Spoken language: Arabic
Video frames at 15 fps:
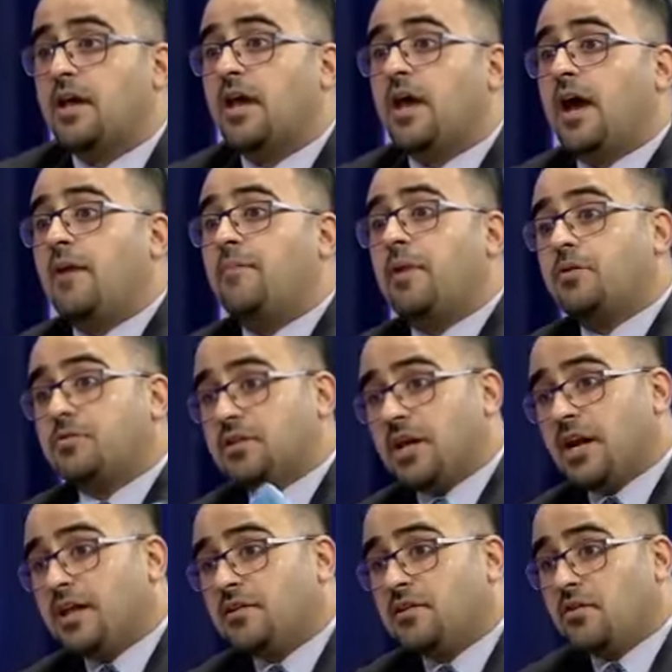أما
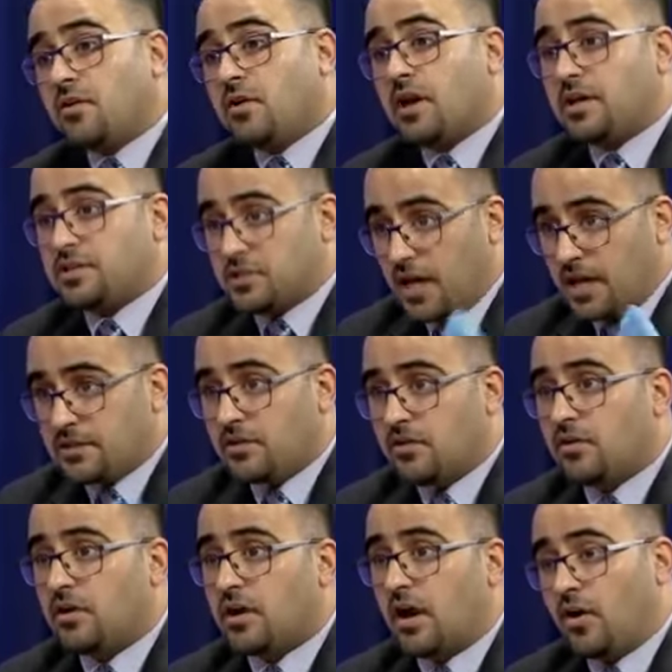الوزارات الأخرى الجهات
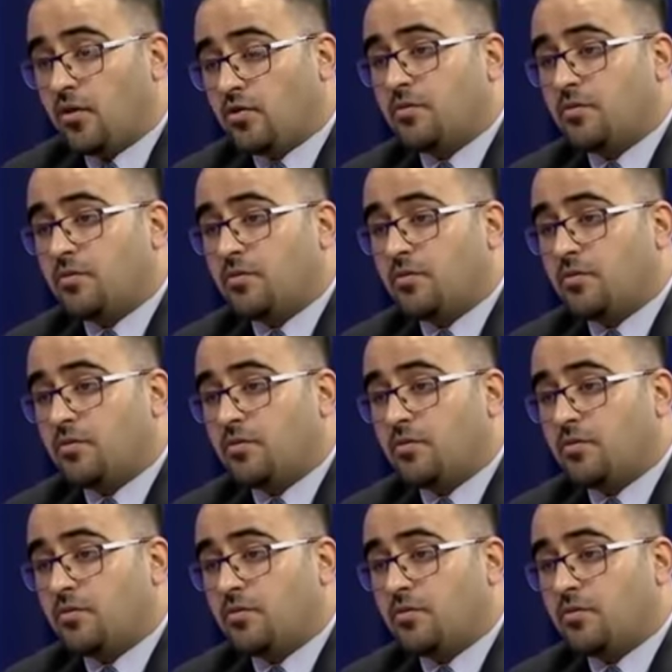الأخرى نعم.